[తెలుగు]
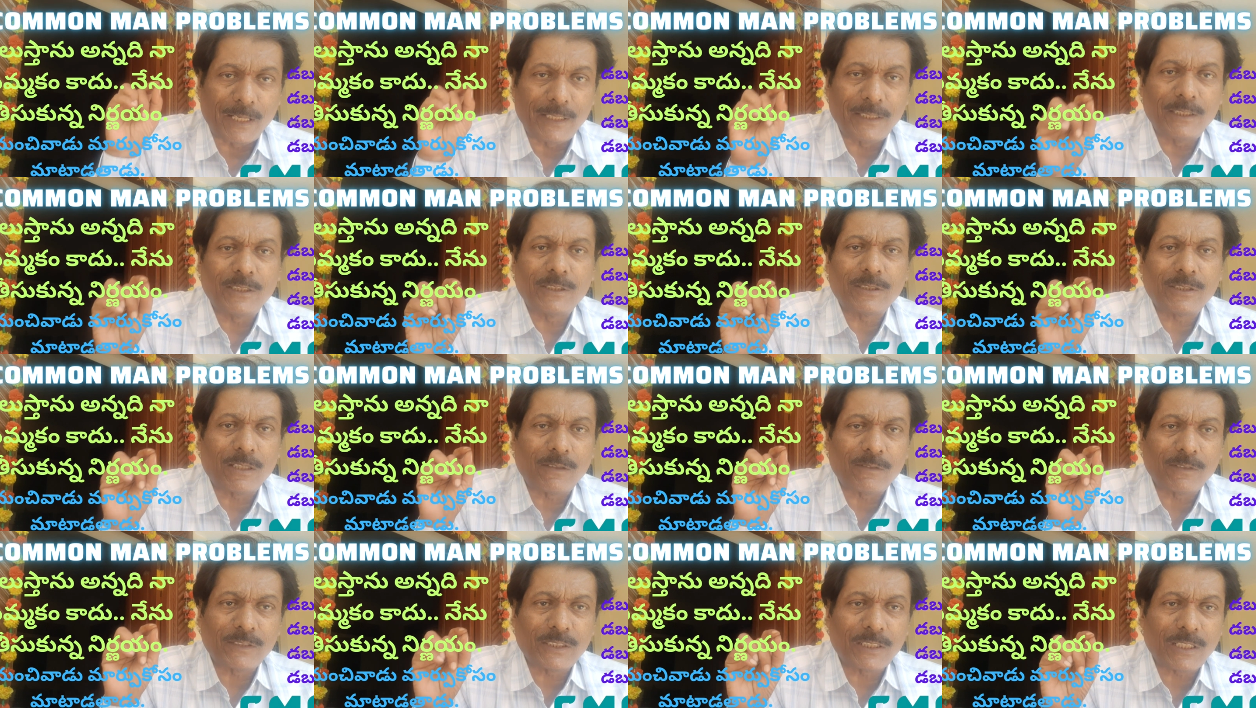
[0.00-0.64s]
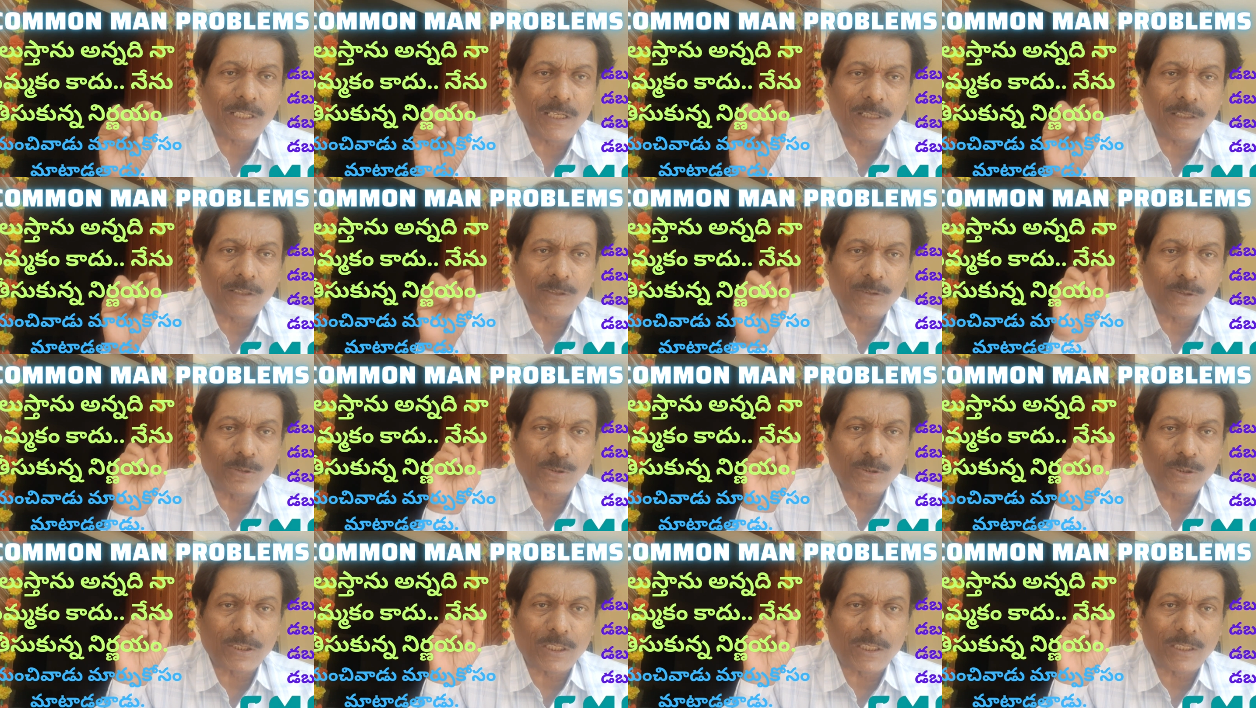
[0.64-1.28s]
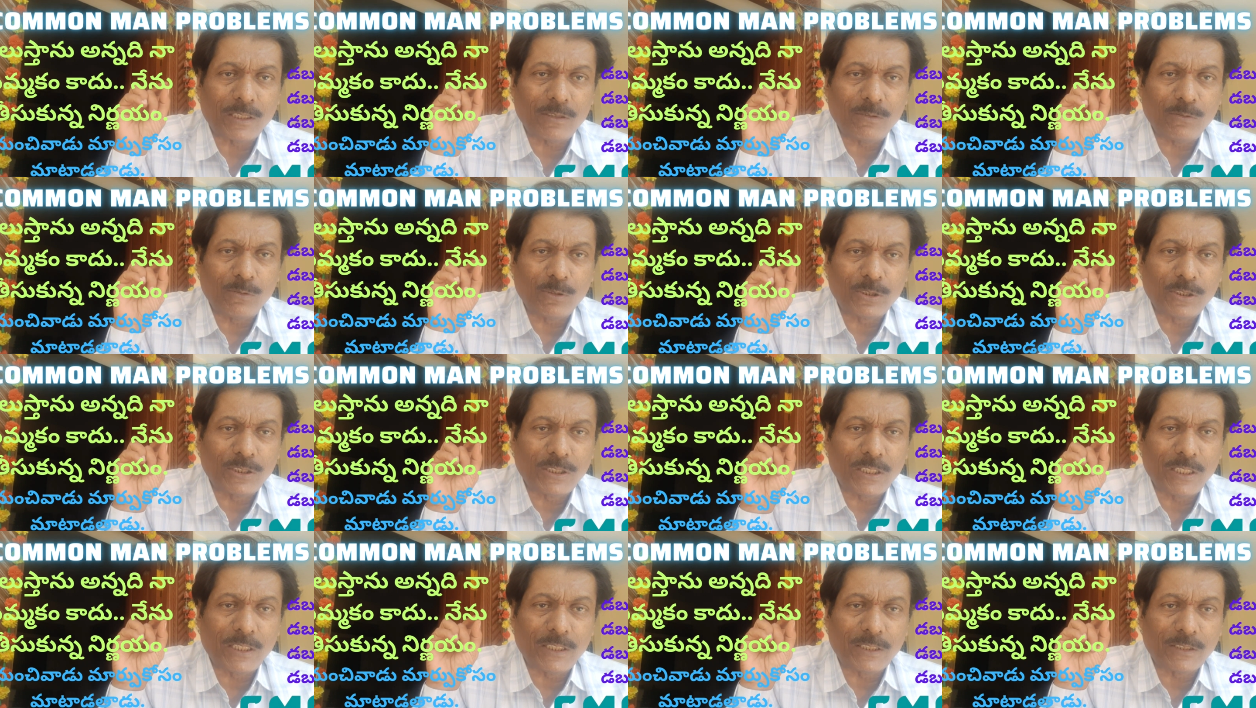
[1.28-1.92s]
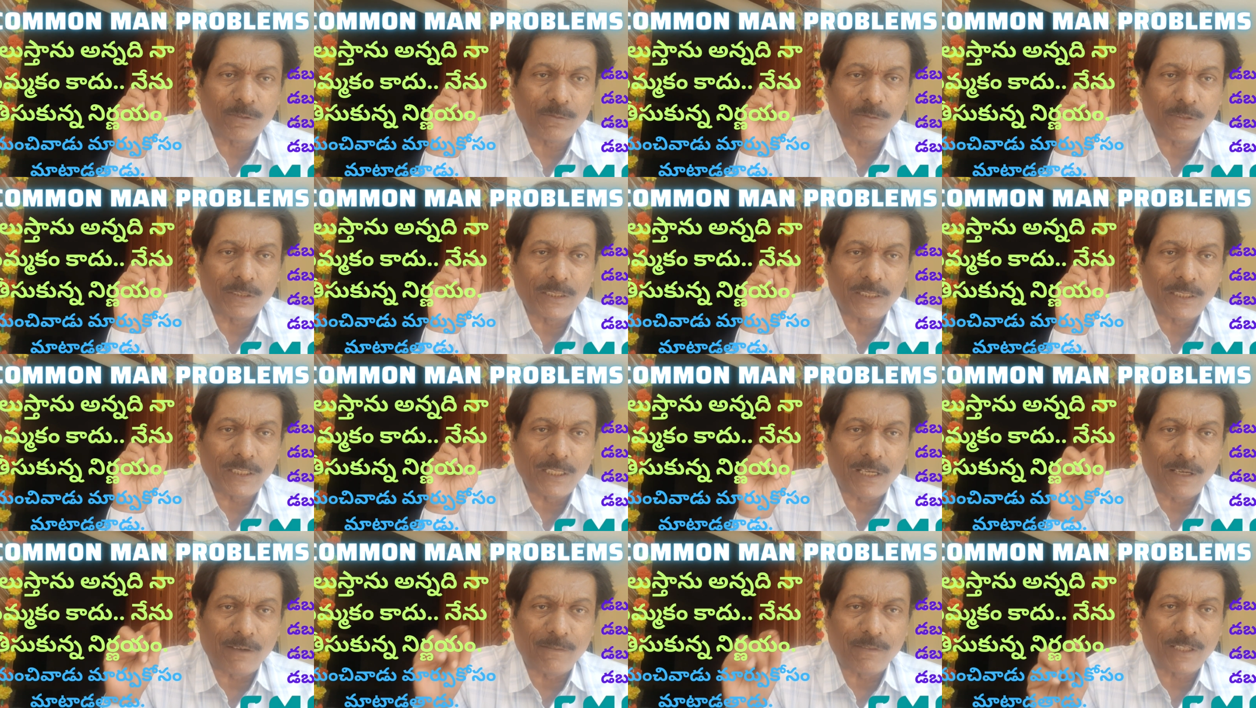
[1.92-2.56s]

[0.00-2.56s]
ఐదు సంవత్సరాలకు ఒకసారి వచ్చేటువంటి